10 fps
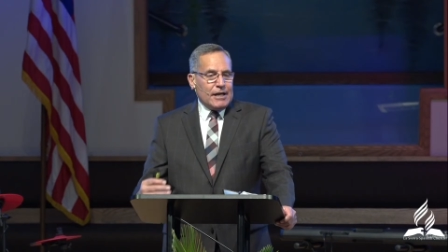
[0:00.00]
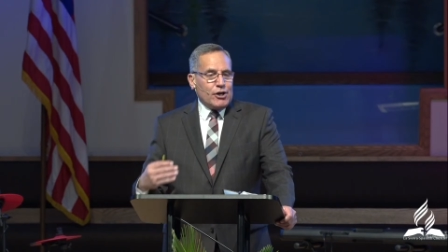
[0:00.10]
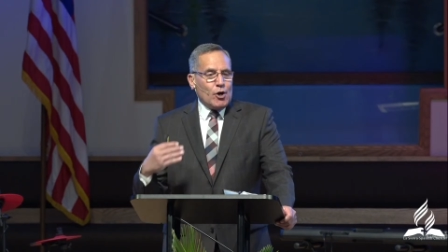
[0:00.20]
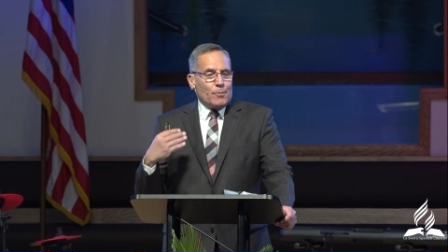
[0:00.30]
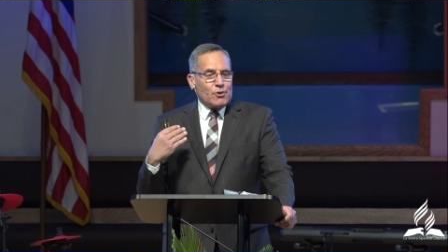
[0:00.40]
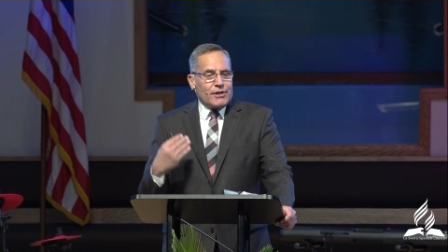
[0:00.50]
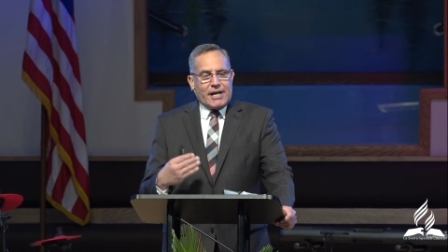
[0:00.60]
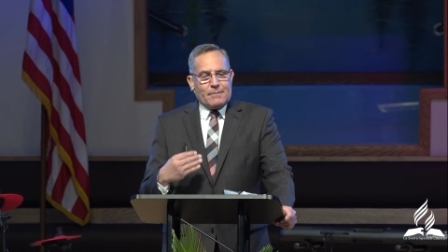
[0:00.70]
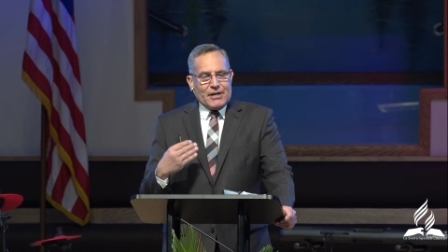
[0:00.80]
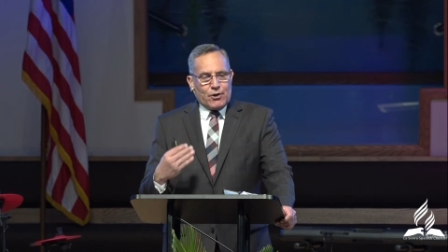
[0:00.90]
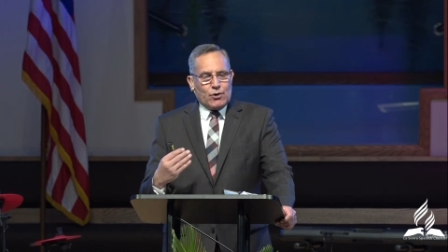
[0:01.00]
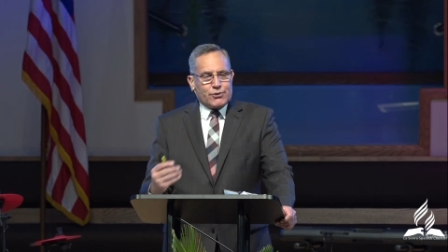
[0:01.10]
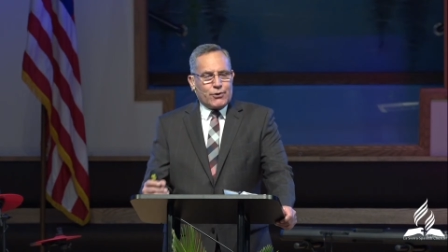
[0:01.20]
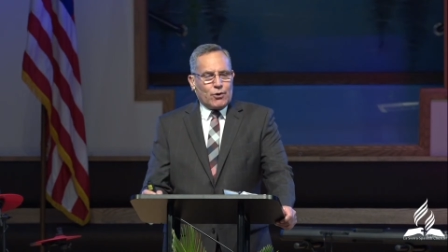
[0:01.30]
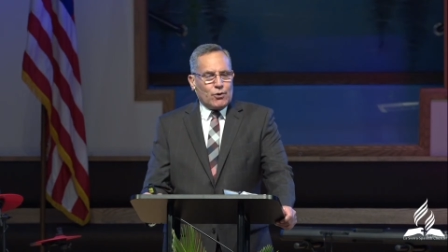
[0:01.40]
Y yo pondré mi
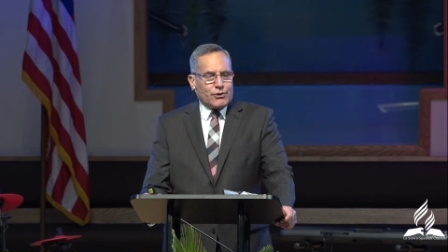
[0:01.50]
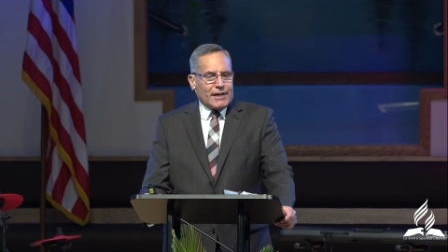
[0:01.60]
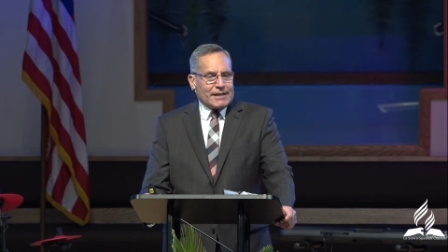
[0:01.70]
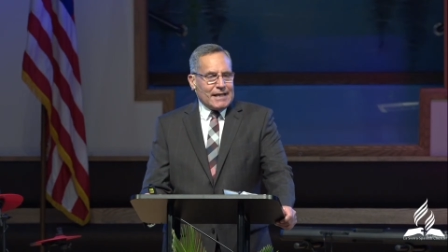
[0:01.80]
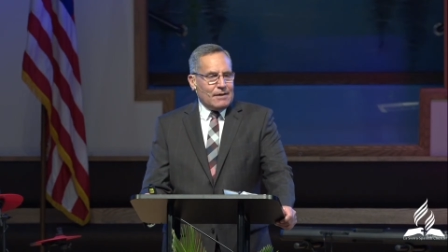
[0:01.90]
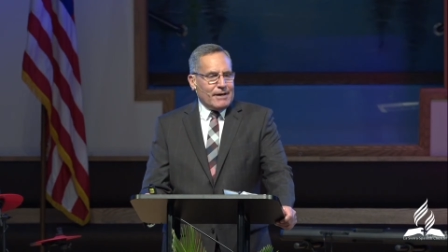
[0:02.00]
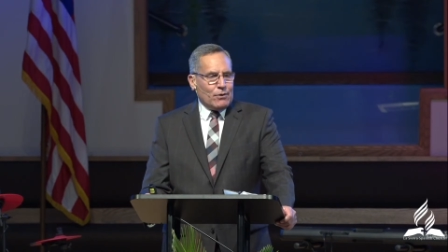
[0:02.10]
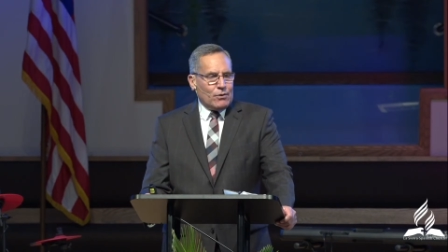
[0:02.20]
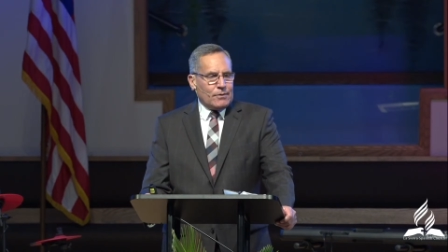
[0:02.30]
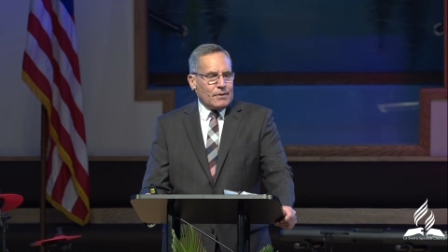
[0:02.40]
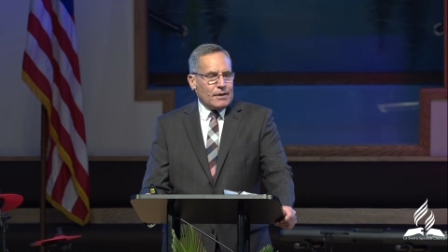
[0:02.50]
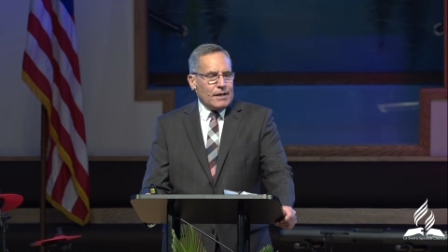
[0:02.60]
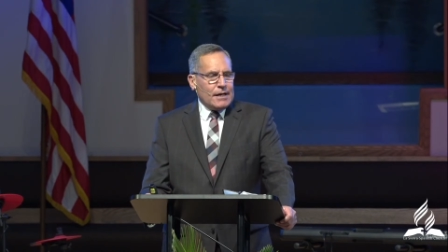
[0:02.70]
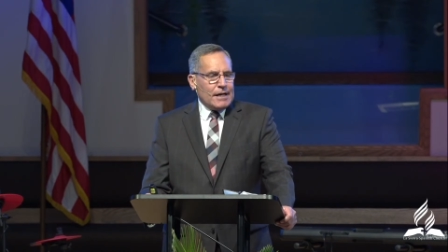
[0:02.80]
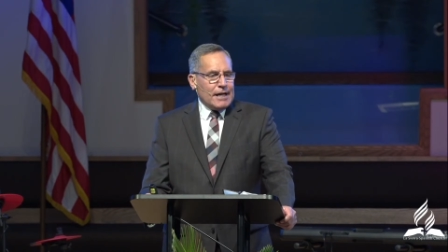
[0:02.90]
rostro contra tal varón
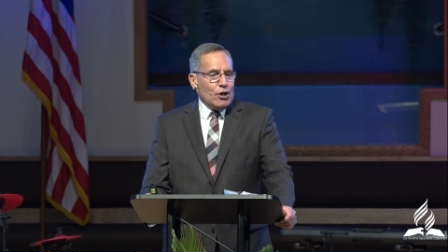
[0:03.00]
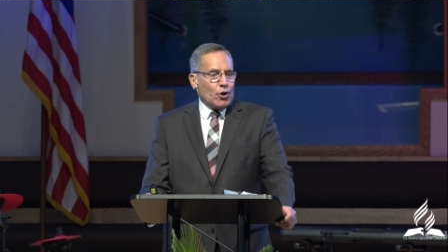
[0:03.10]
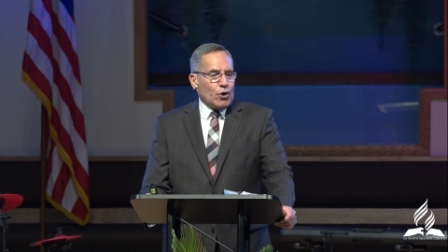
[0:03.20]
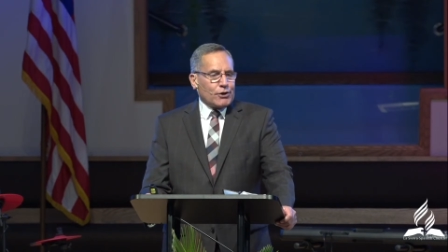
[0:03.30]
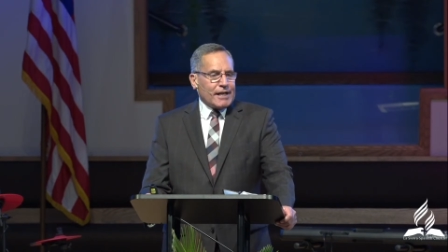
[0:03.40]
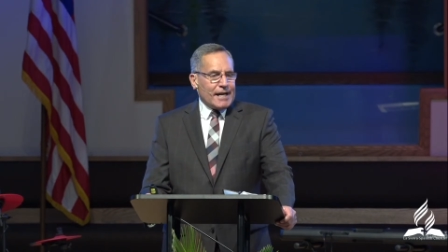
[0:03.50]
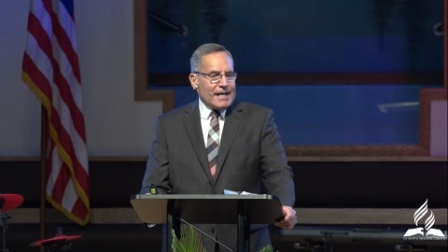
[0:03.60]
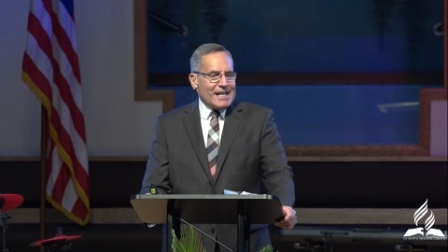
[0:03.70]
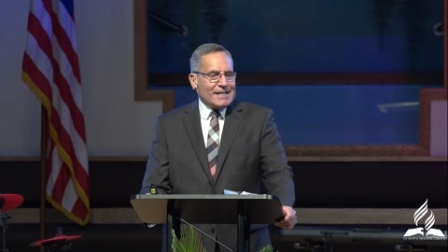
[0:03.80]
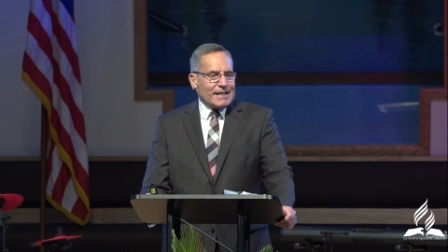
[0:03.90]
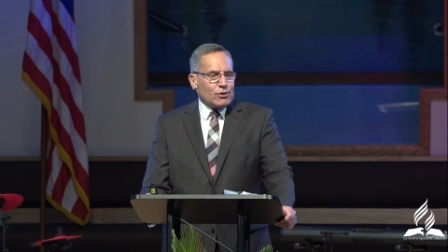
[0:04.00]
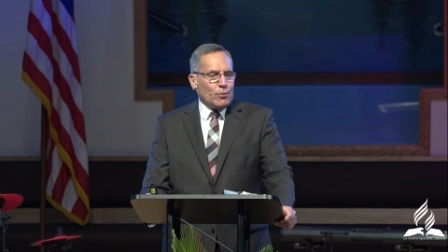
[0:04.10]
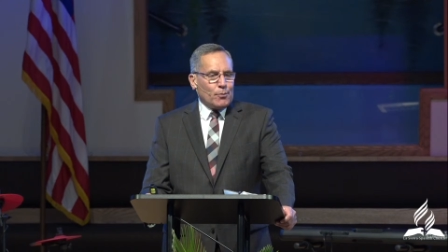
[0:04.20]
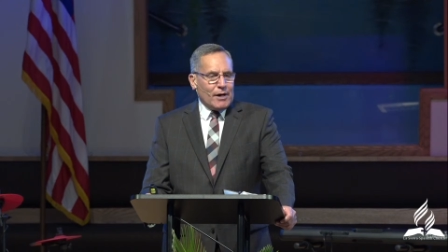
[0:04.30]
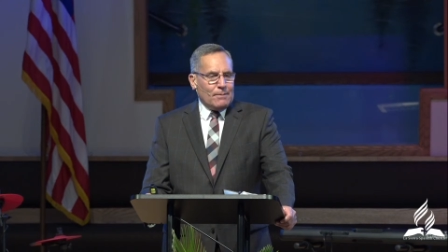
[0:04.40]
y lo cortaré de entre
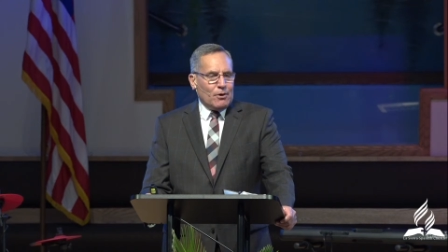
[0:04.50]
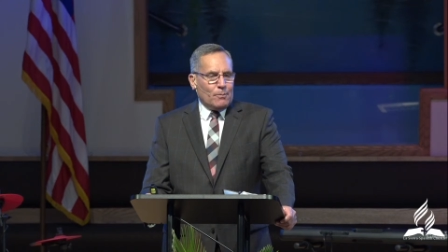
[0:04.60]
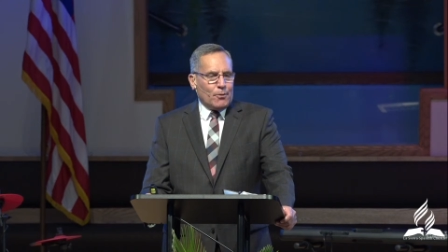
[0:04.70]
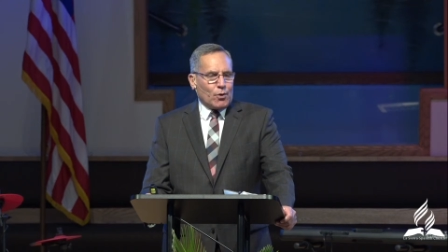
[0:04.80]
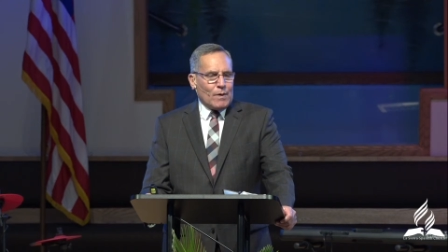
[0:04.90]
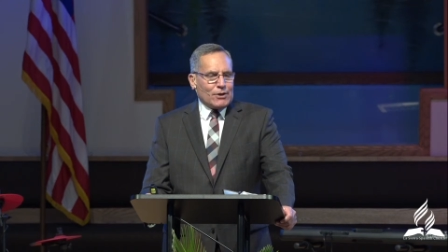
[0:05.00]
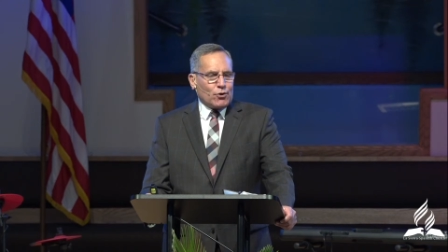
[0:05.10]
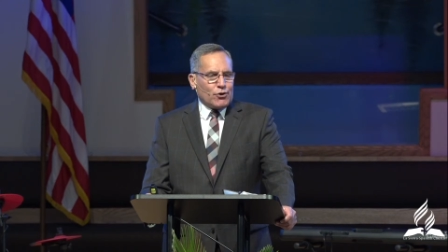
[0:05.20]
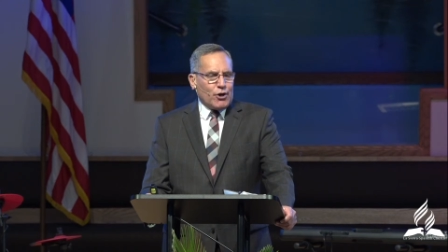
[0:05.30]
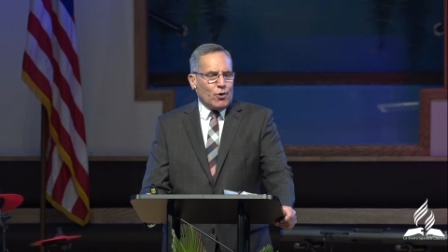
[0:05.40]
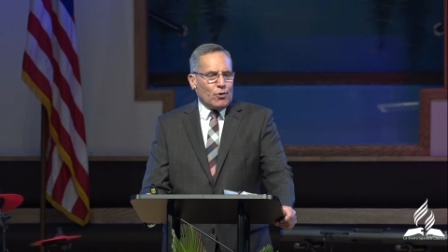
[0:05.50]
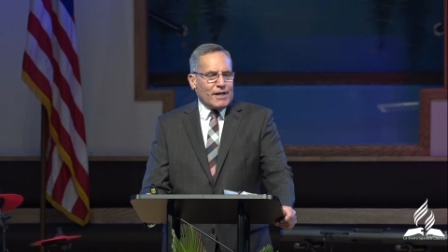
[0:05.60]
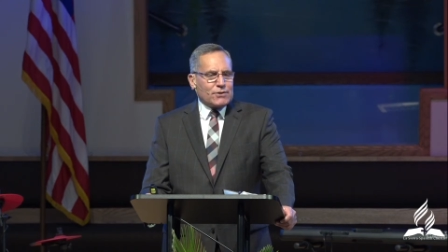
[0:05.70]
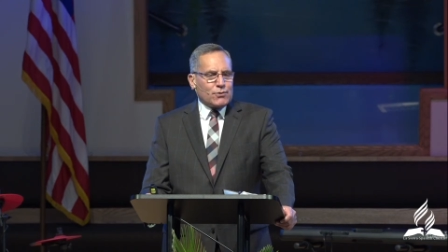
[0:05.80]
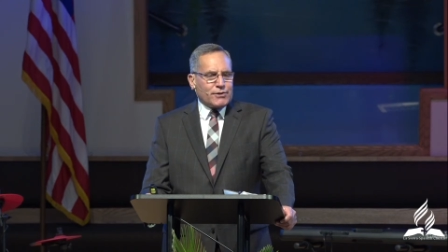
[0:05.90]
tu pueblo, por cuanto
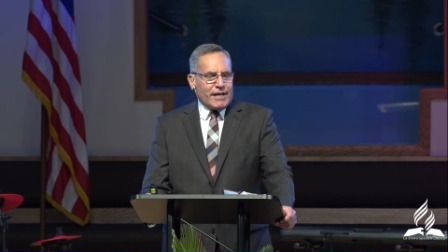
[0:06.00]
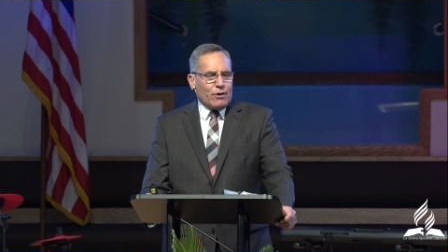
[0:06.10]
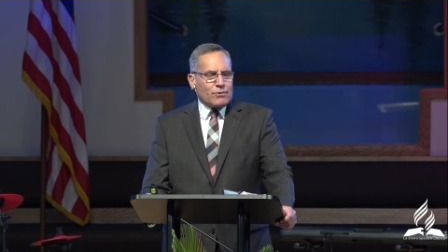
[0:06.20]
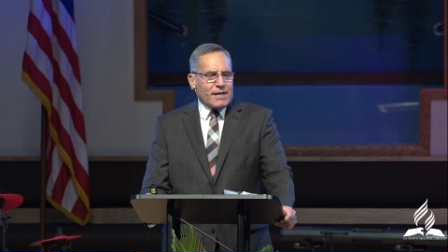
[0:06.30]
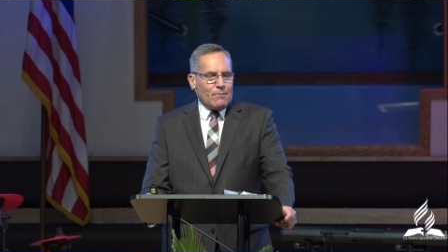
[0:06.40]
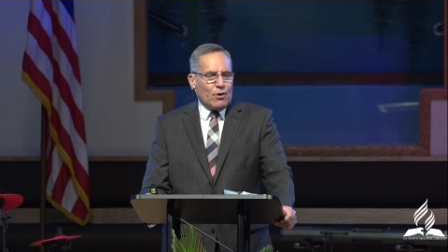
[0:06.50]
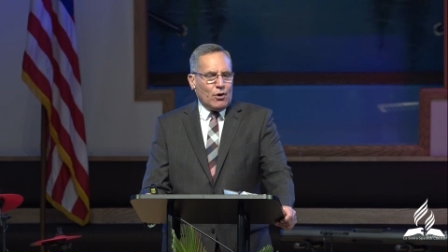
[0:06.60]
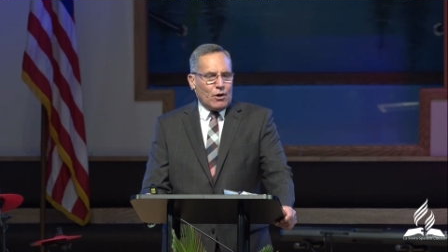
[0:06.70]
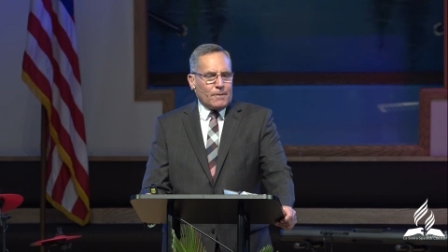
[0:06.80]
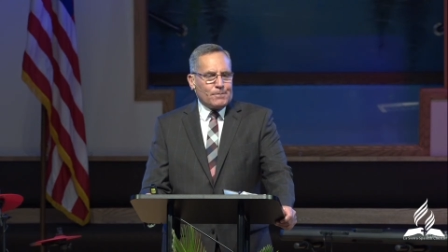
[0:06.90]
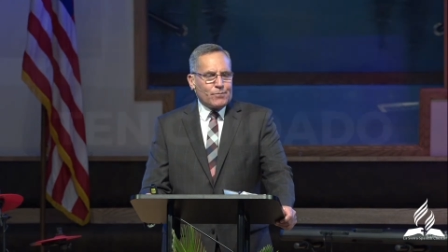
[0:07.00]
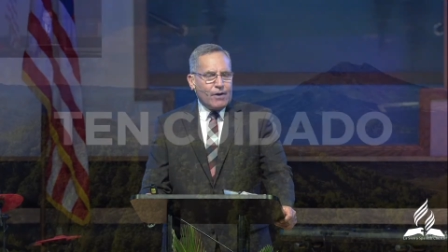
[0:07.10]
dio de sus hijos a Moloc,